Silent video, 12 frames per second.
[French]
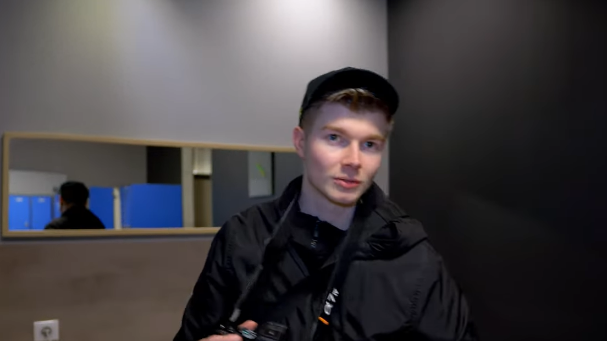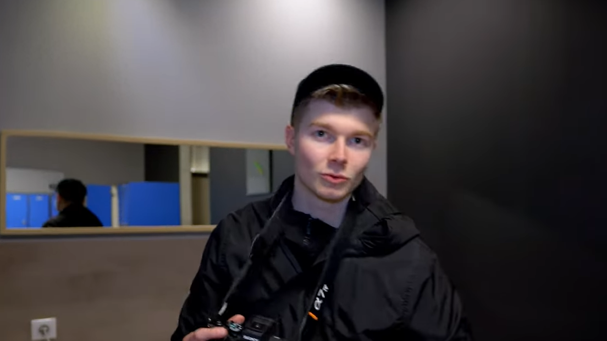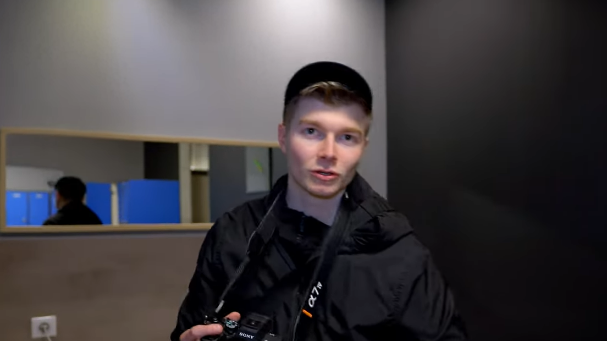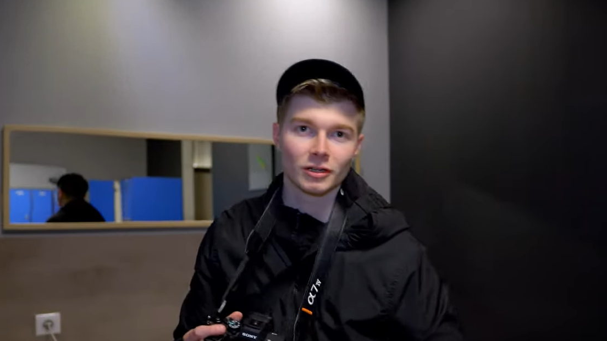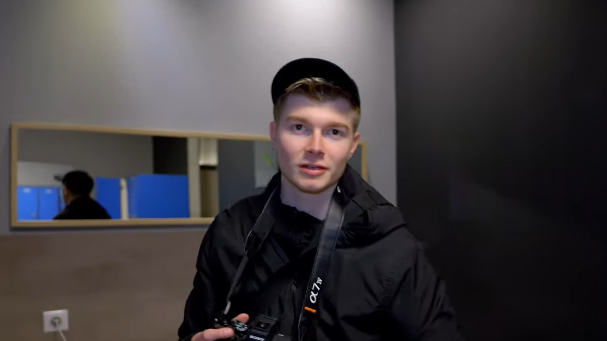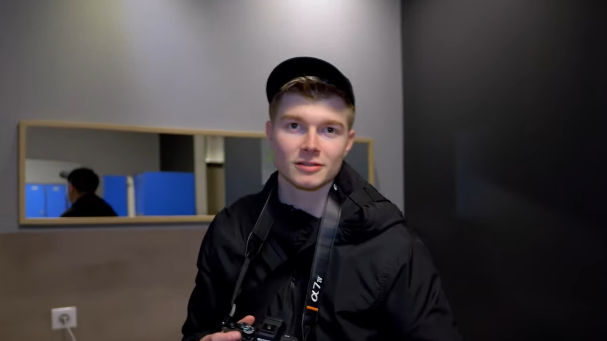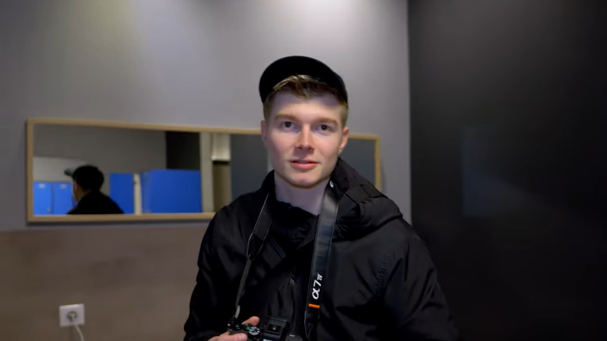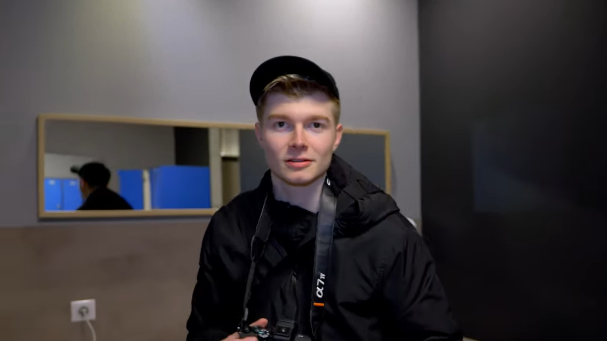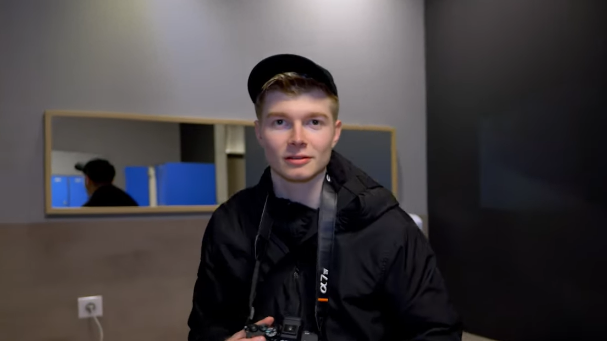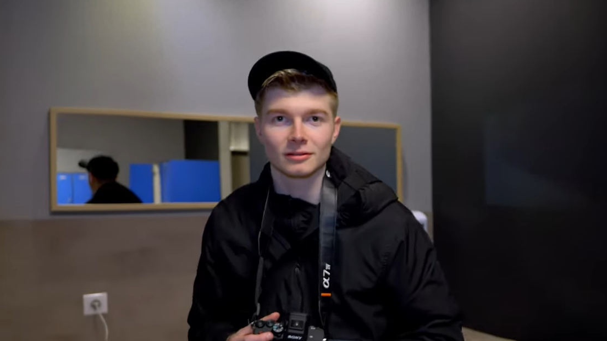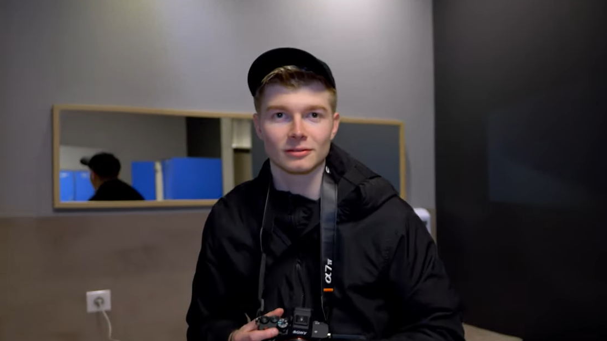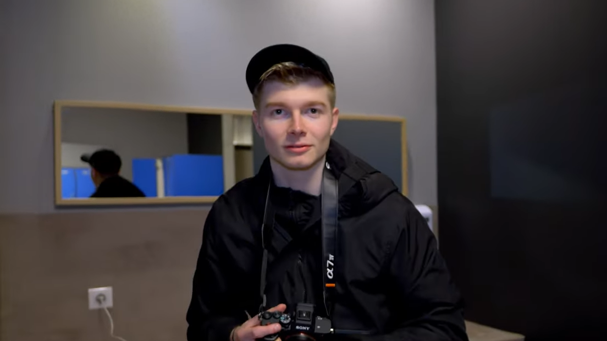
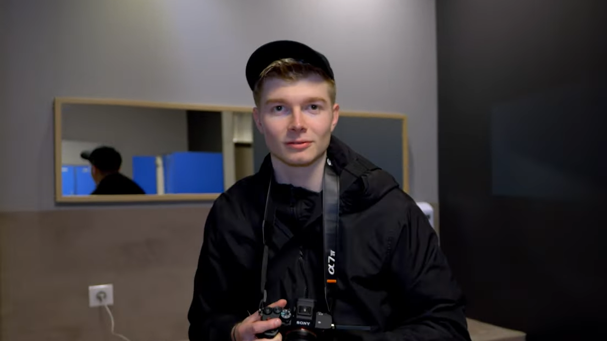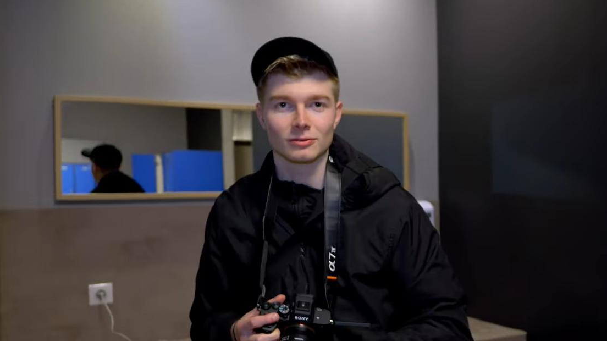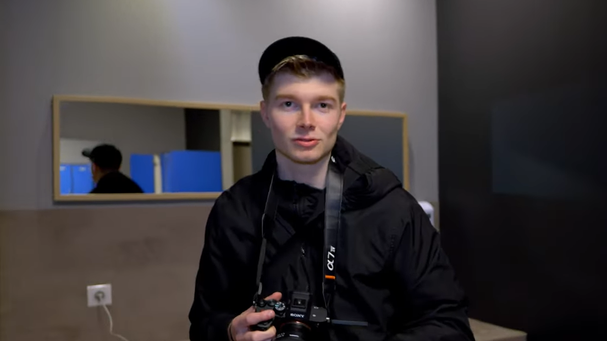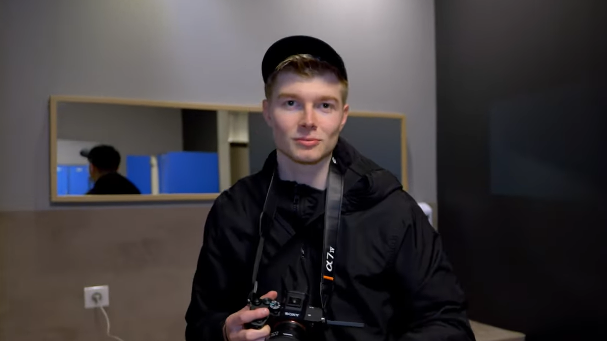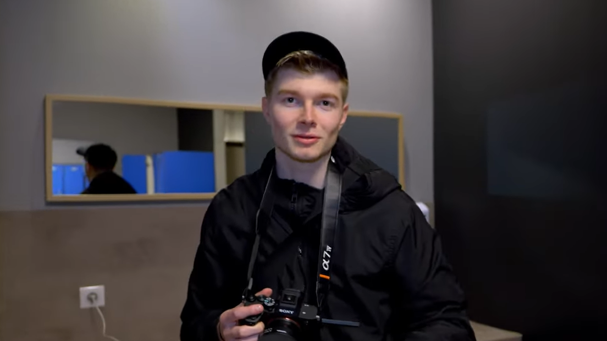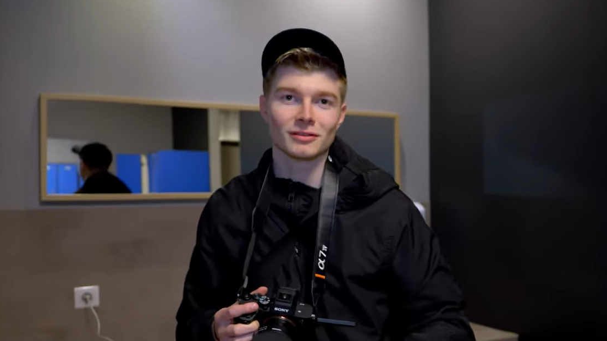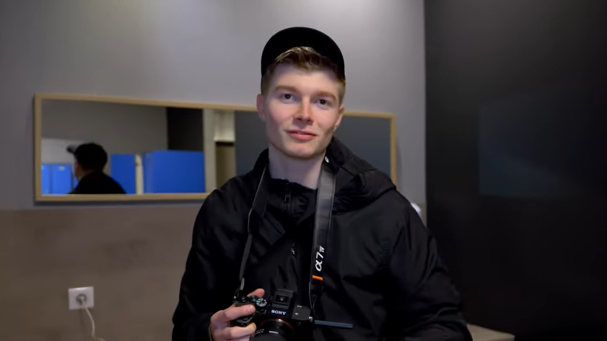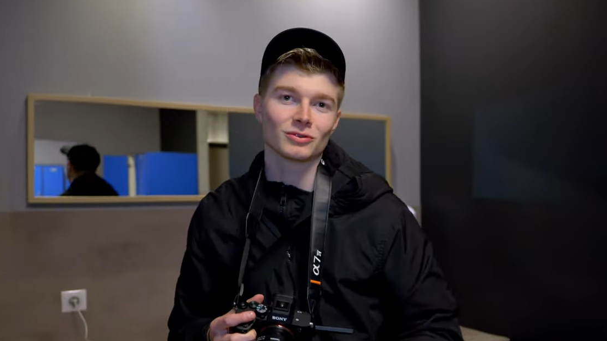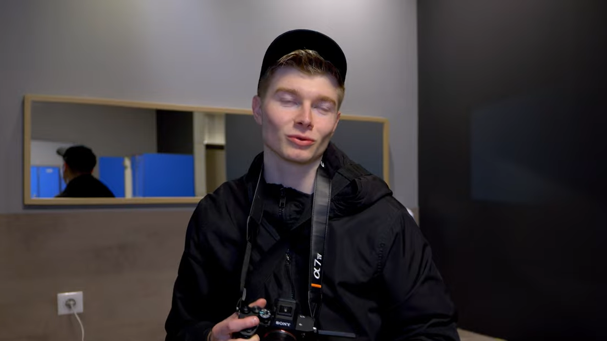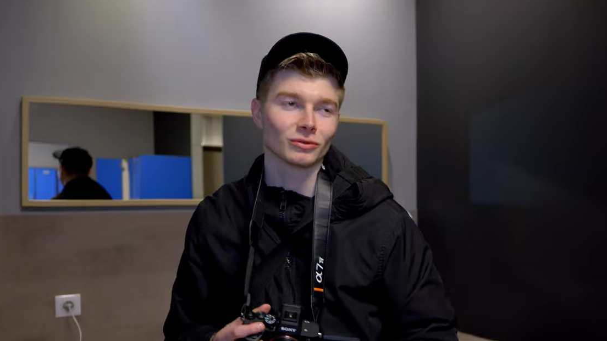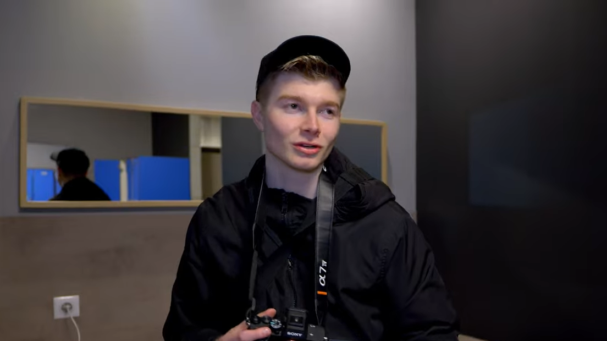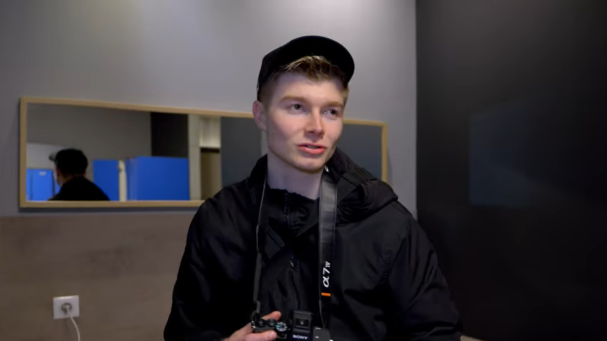immortaliser ce magnifique
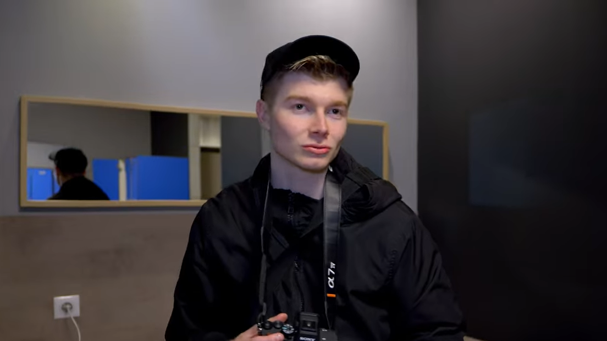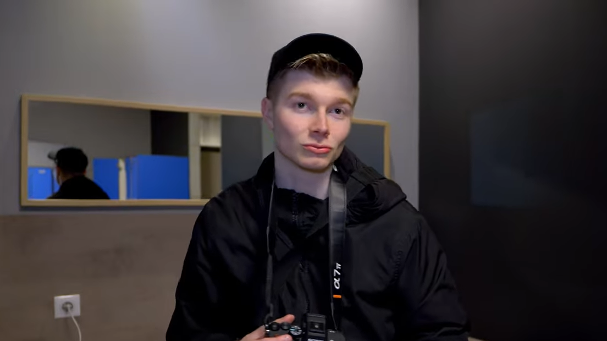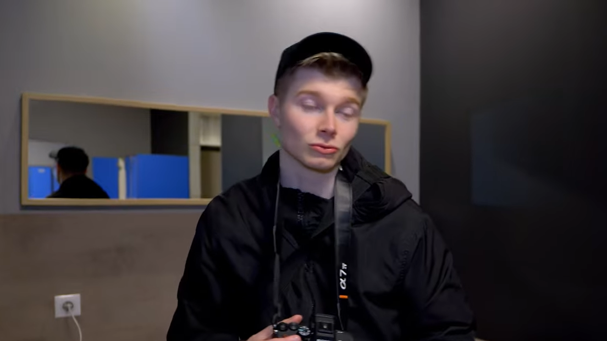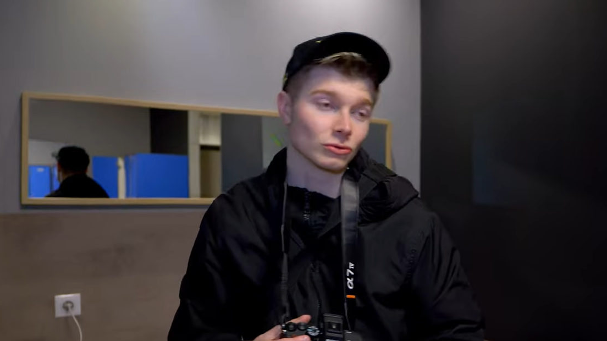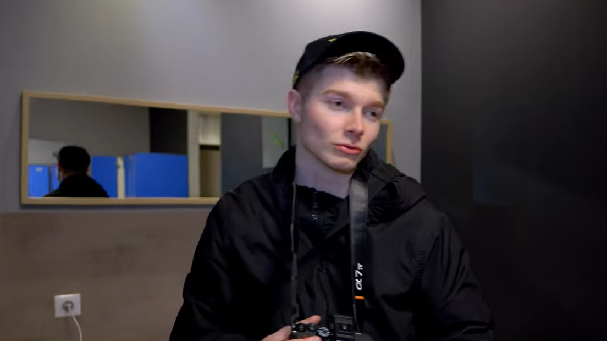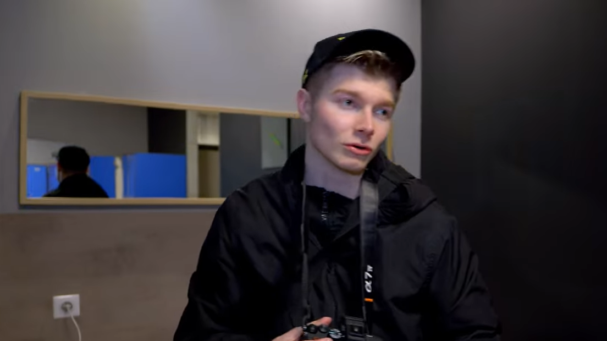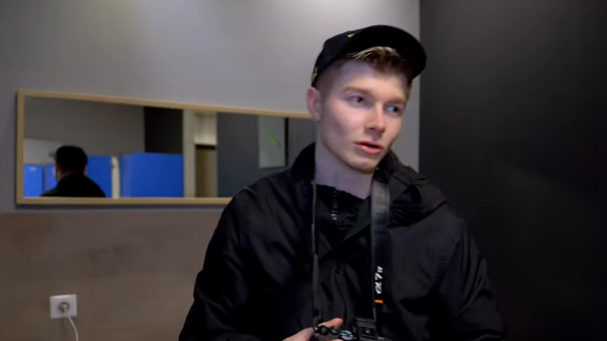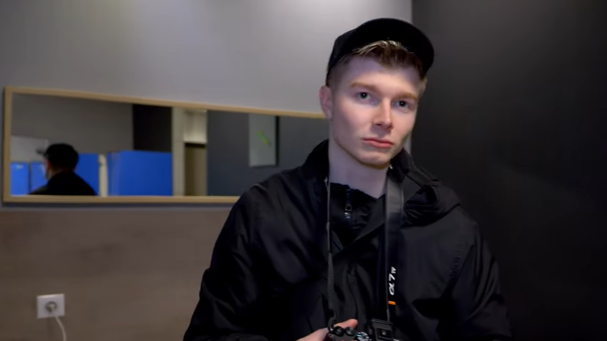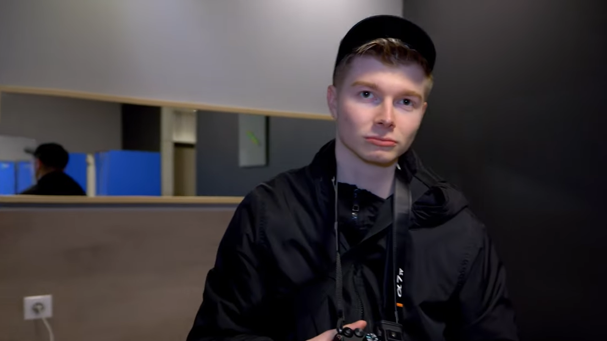tournage. Ouais, en fait, tu